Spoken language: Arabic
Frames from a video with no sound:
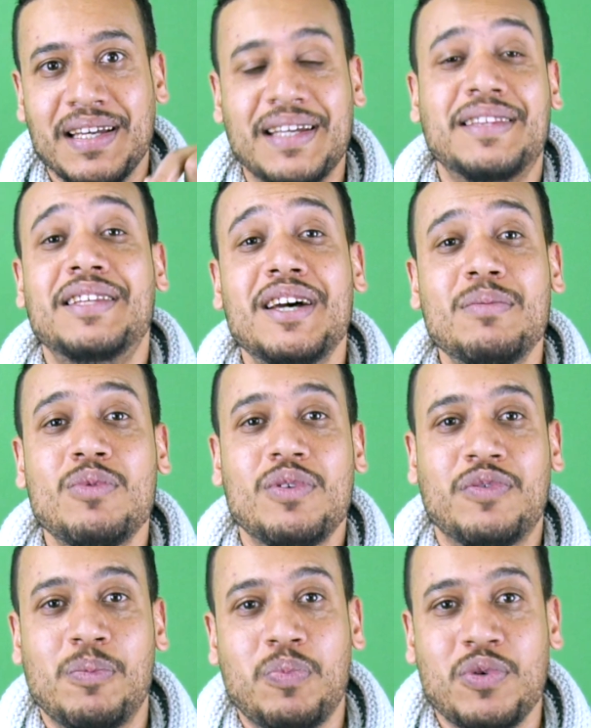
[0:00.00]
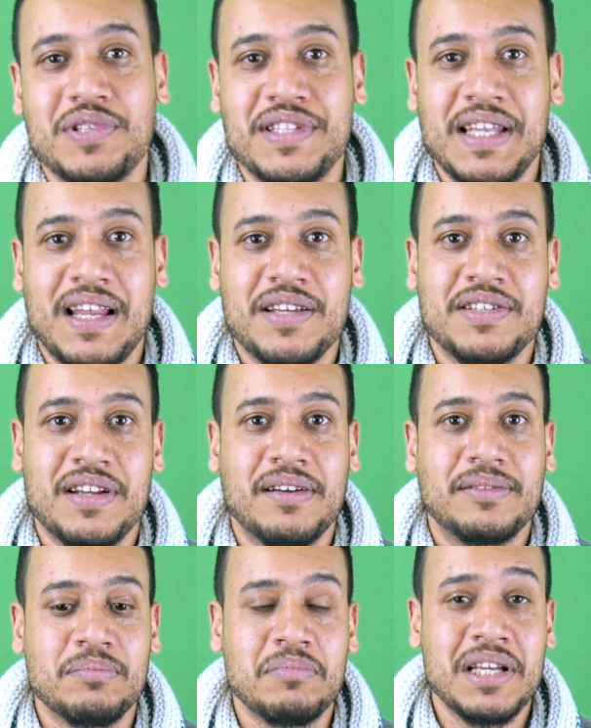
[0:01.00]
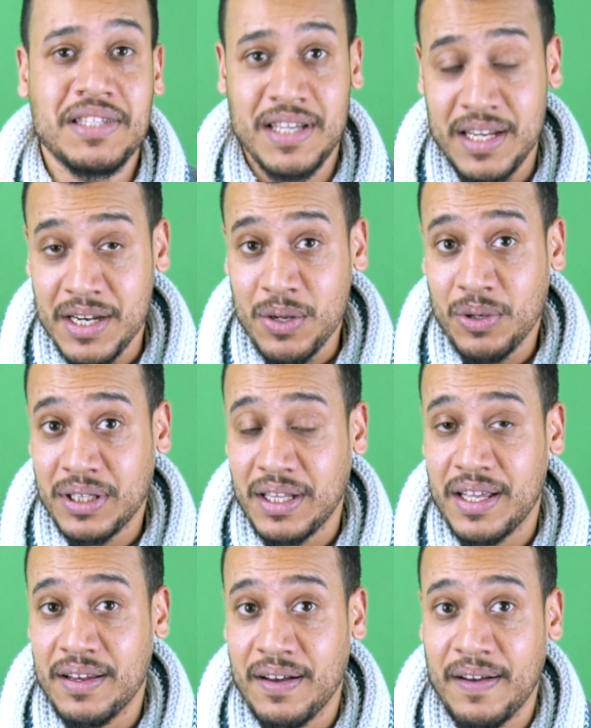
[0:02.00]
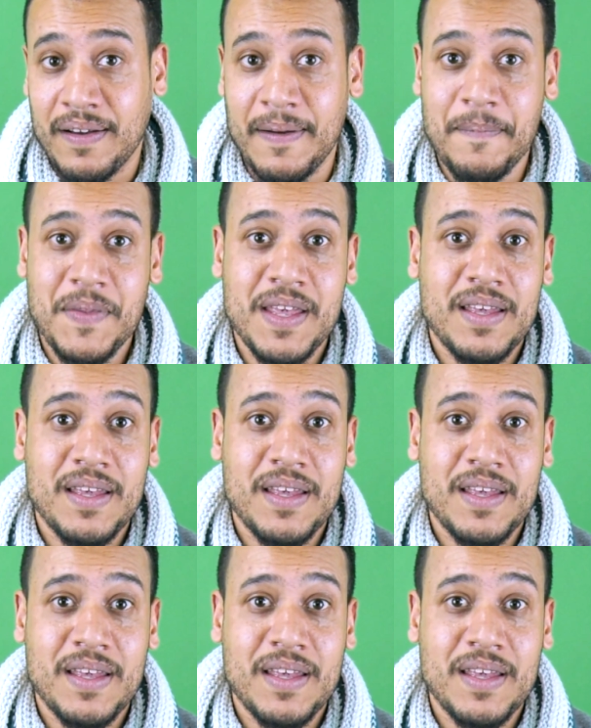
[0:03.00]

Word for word: قدامه في البوست ديال 10 مثلا يحط لينا